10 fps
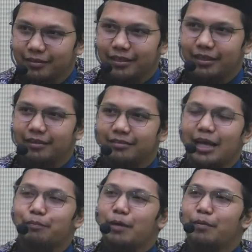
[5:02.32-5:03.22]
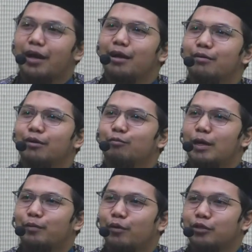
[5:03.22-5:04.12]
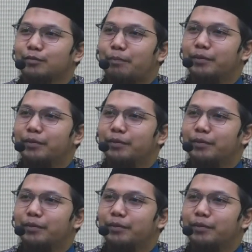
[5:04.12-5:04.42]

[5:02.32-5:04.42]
Ya. Tapi apakah Umar bin Khattab saat